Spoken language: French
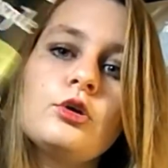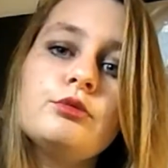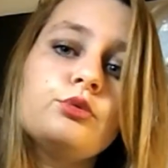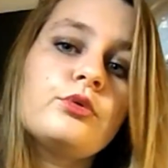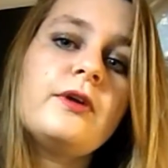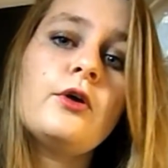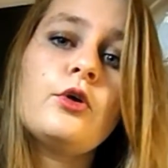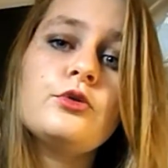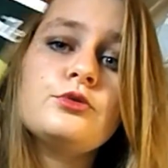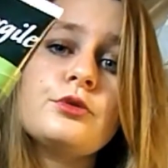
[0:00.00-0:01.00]
que vous trouvez
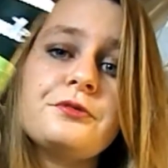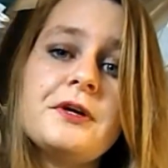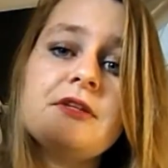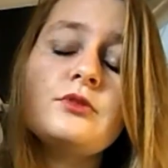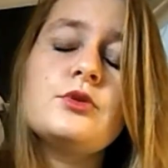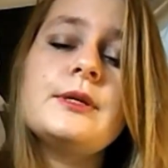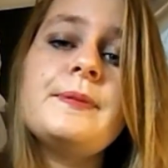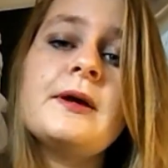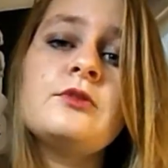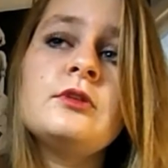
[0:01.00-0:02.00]
en grande surface, que
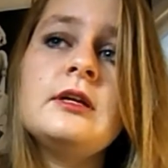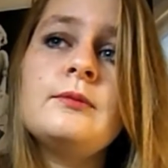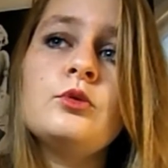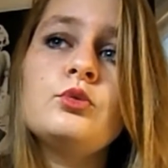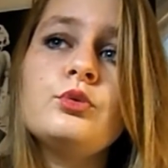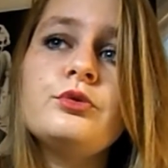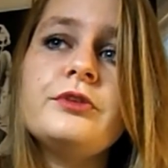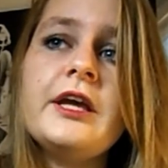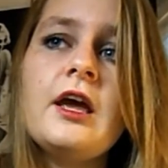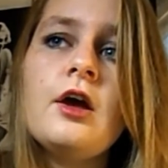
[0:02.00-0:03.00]
j'ai personnellement
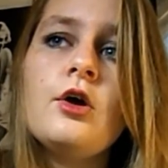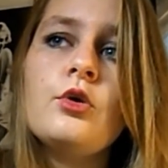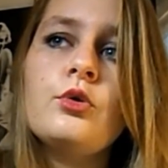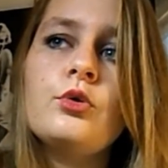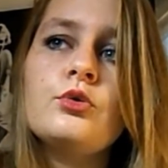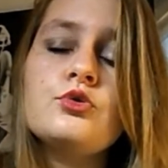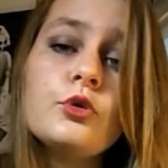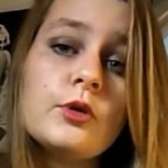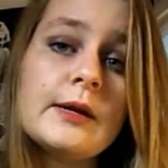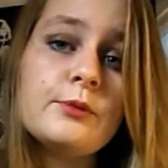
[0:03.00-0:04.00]
trouvé au
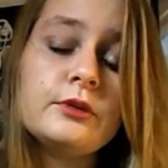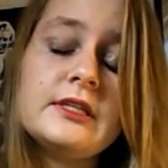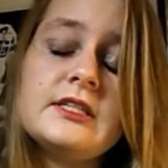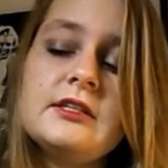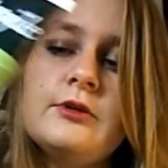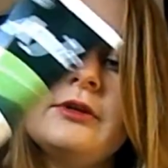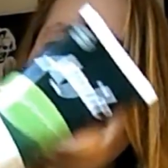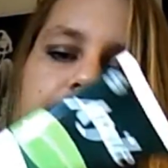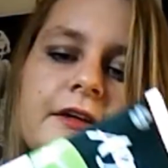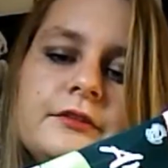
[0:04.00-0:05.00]
jour de la beauté chez
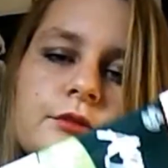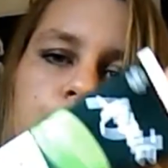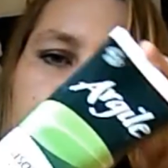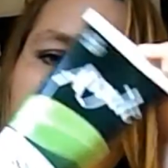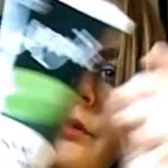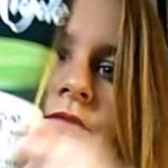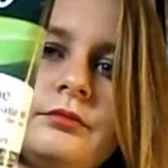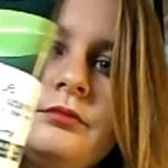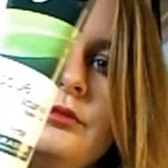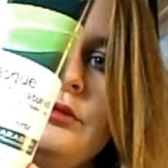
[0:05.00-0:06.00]
Leclerc. Donc
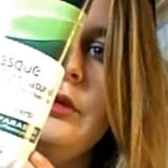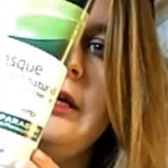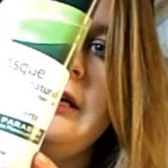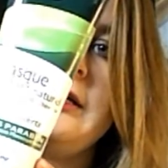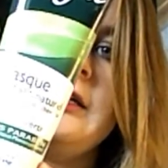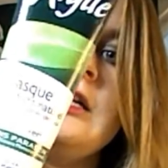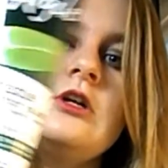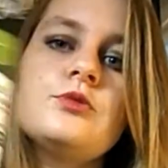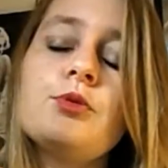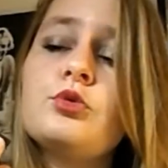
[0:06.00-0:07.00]
voilà,
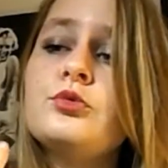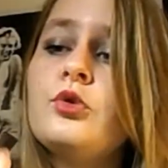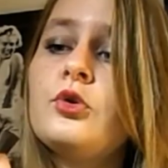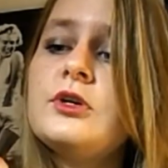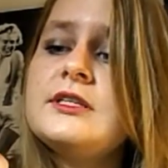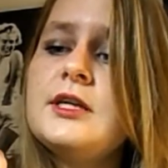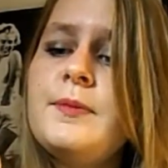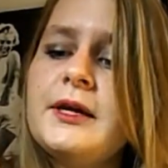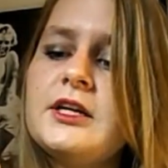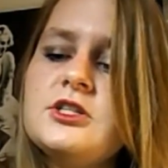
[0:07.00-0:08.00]
je pense que vous reconnaissez
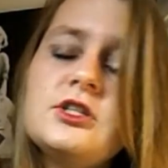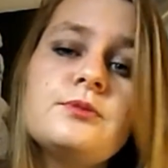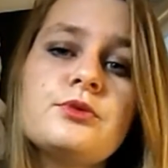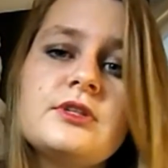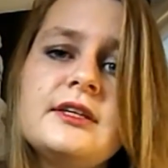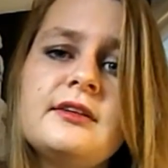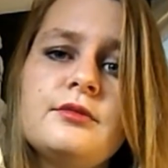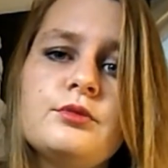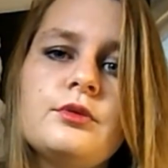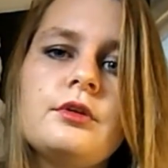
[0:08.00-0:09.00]
le packaging pour celles
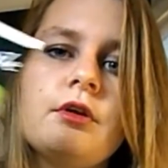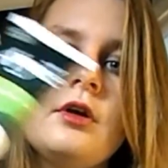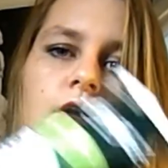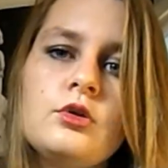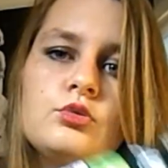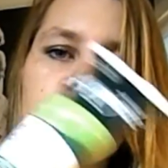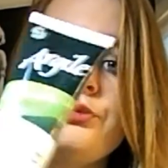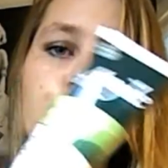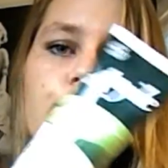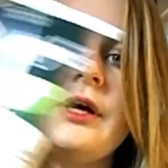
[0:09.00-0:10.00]
qui vont euh,
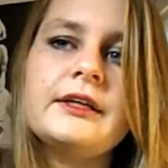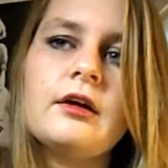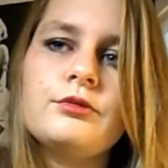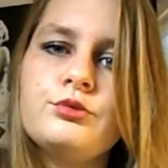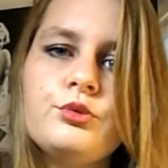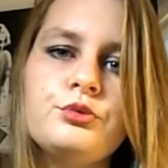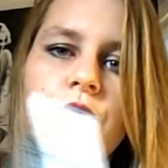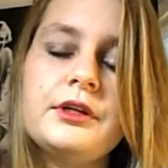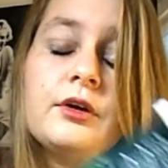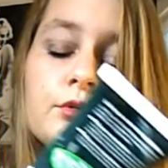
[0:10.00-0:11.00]
souvent à Carrefour ou
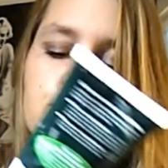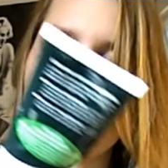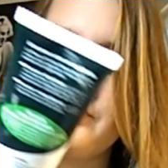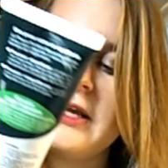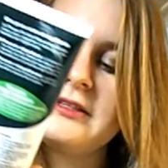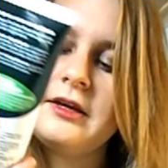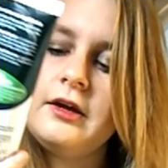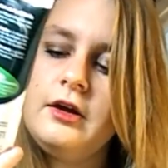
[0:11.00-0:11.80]
dans les grandes surfaces.